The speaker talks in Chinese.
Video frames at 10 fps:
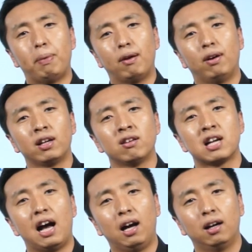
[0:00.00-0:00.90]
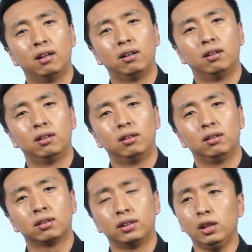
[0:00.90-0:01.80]
霸王凉茶，
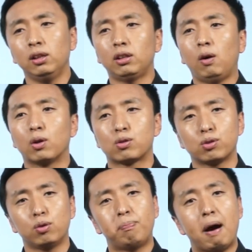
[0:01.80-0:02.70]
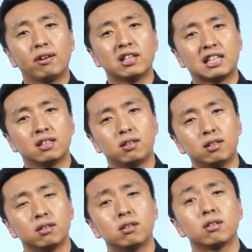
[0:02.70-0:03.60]
可能当我说出“霸王凉茶”这
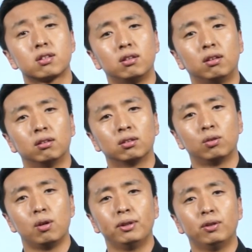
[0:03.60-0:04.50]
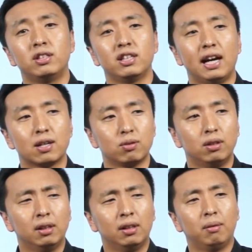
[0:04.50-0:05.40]
四个字的时候，同学们都会惊讶
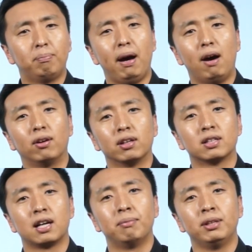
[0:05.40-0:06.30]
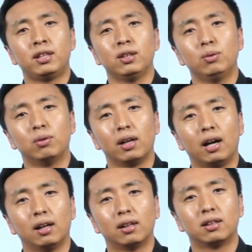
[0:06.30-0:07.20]
说：“霸王凉茶没听过
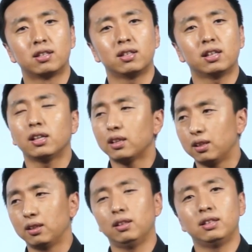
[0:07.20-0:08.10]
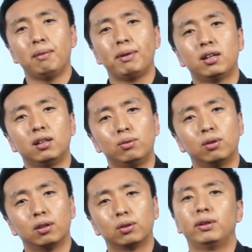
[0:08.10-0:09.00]
呀，甚至更更加没喝
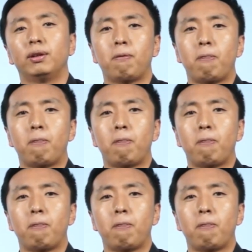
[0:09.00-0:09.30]
过。”对，